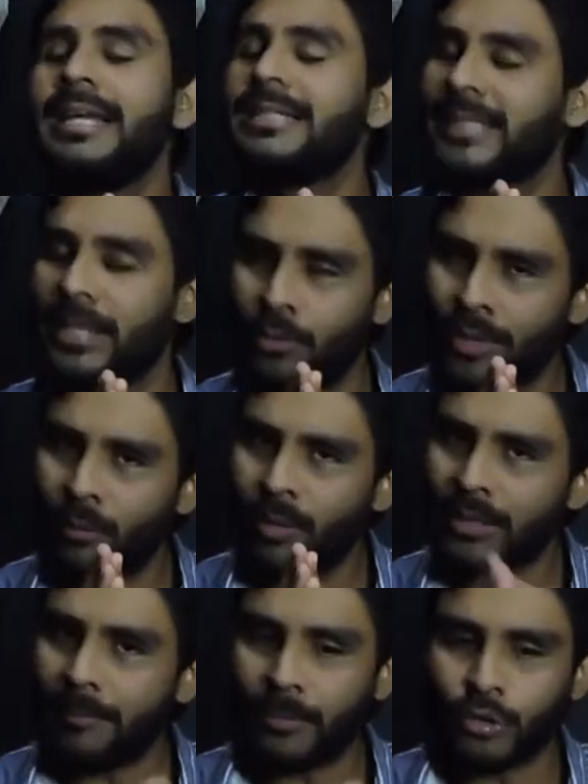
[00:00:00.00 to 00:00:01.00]
se den una
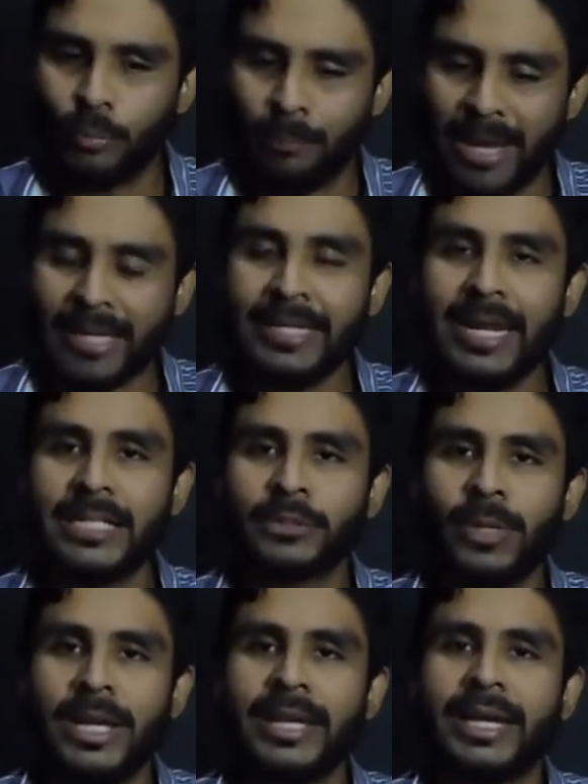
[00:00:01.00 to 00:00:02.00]
vuelta por su página, les
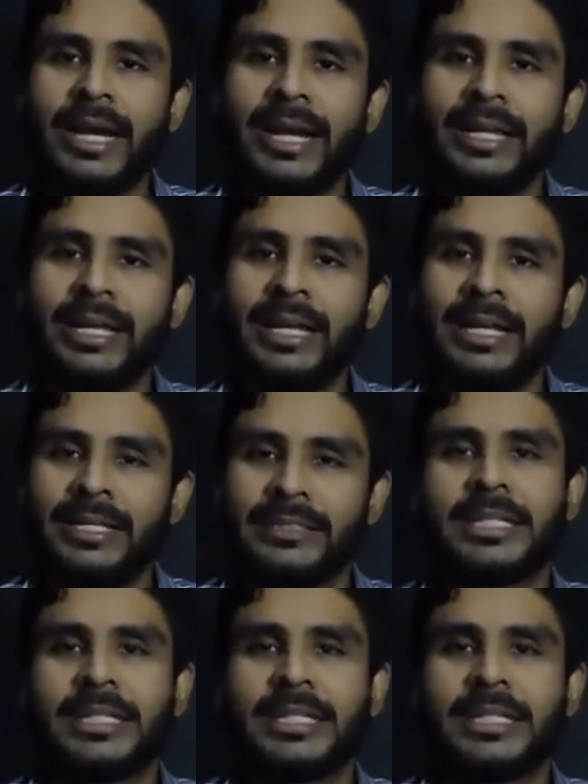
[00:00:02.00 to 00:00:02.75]
voy a dejar en la